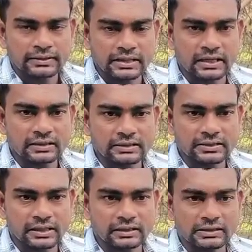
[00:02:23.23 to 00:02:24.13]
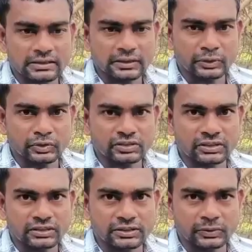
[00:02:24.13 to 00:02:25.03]
साठ चालीस की
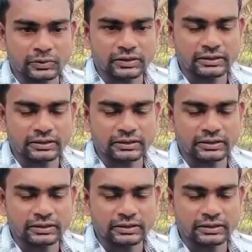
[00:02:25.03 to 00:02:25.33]
नियोजन नीति को